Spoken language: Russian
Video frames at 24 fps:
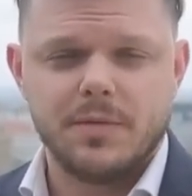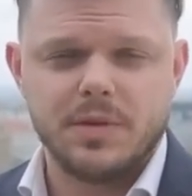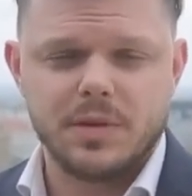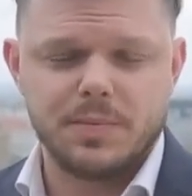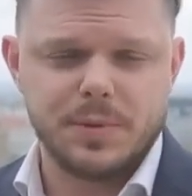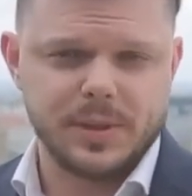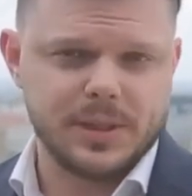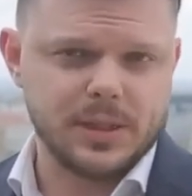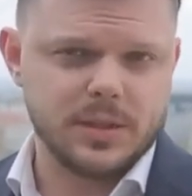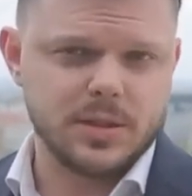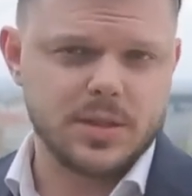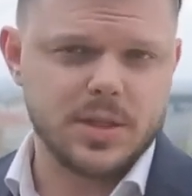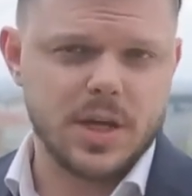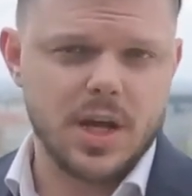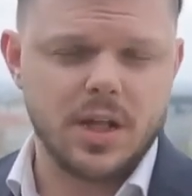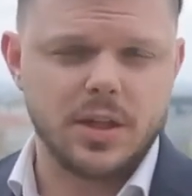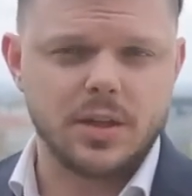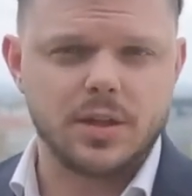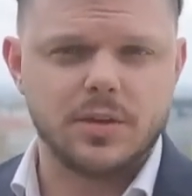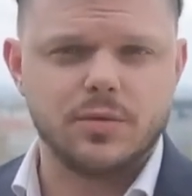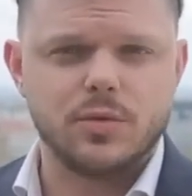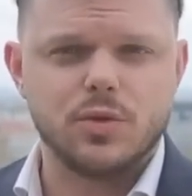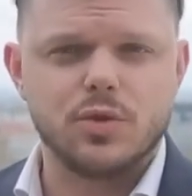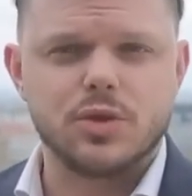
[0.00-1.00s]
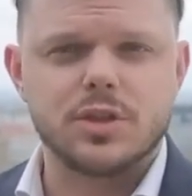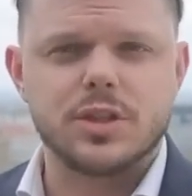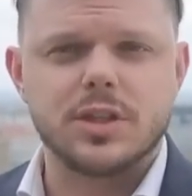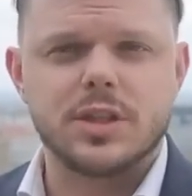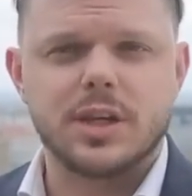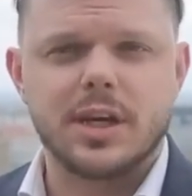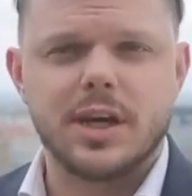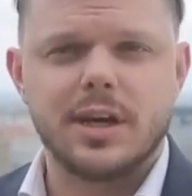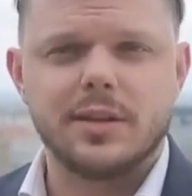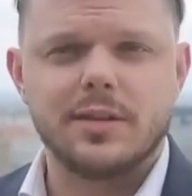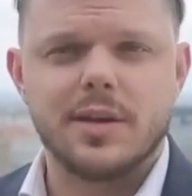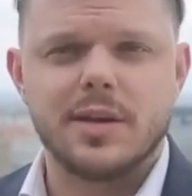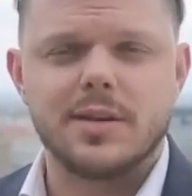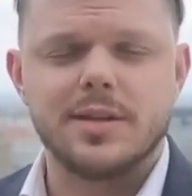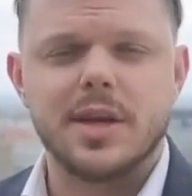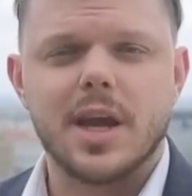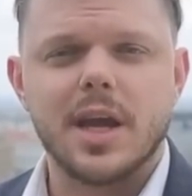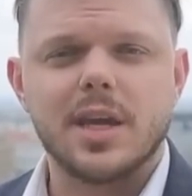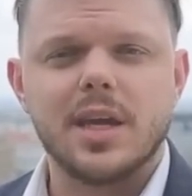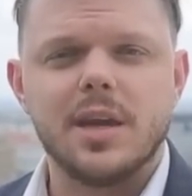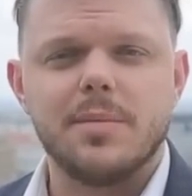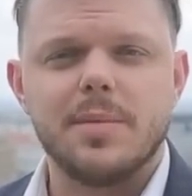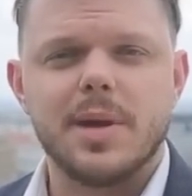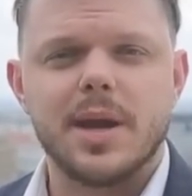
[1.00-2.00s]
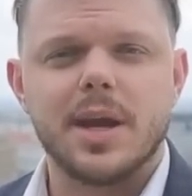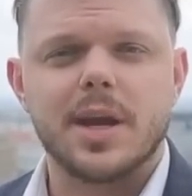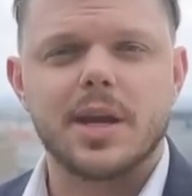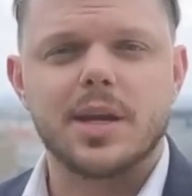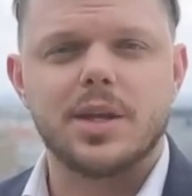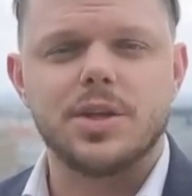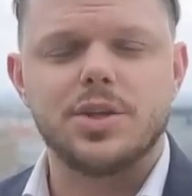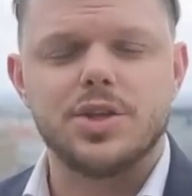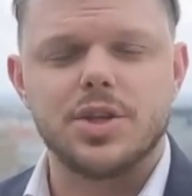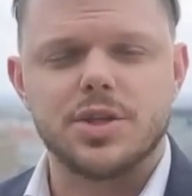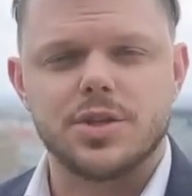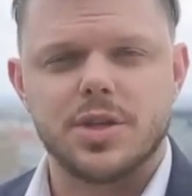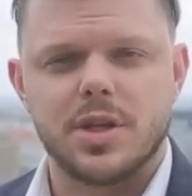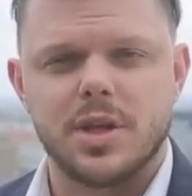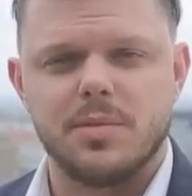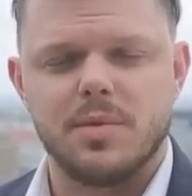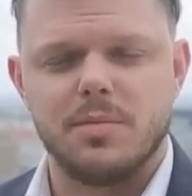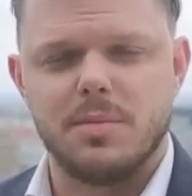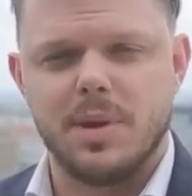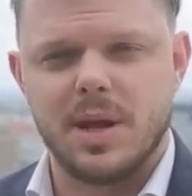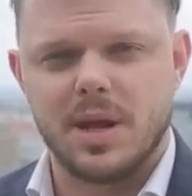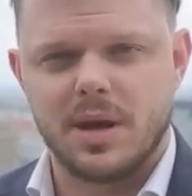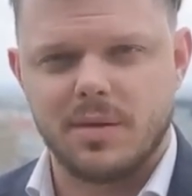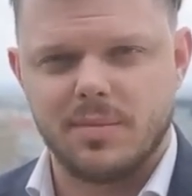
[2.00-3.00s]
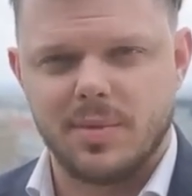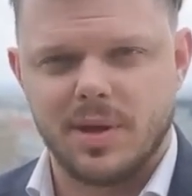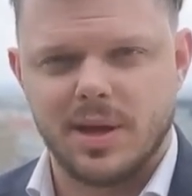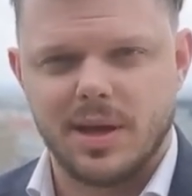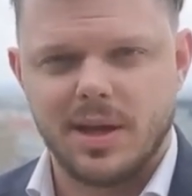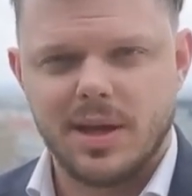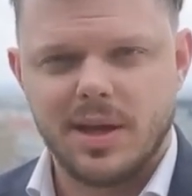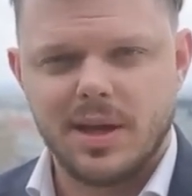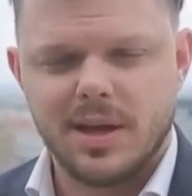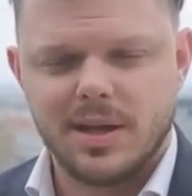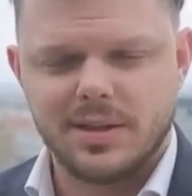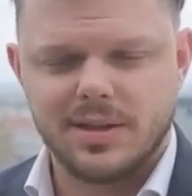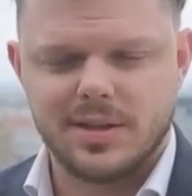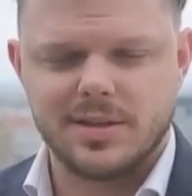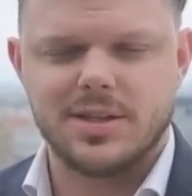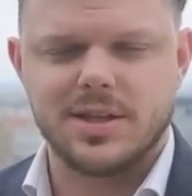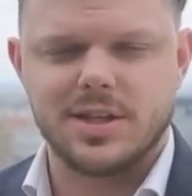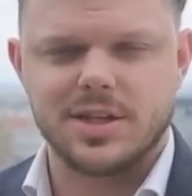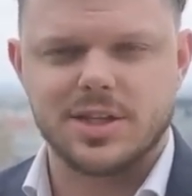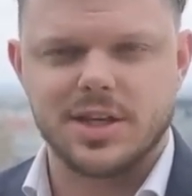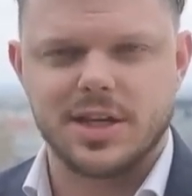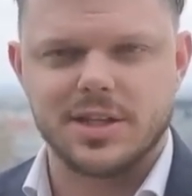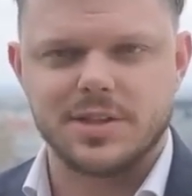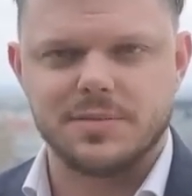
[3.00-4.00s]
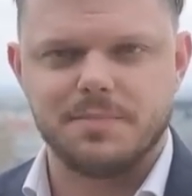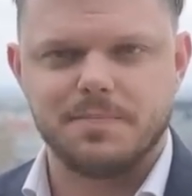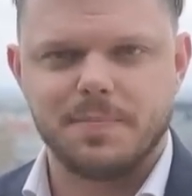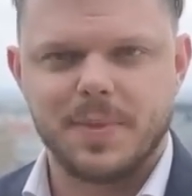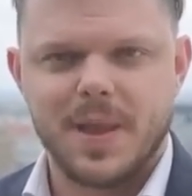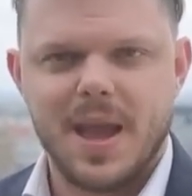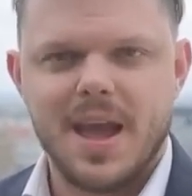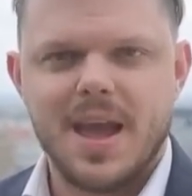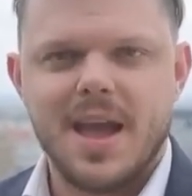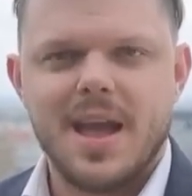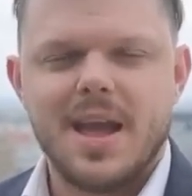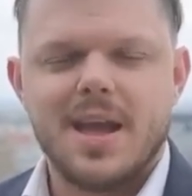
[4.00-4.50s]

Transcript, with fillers: Ведь потенциал двух стран никакими ограничительными мерами не сдержать.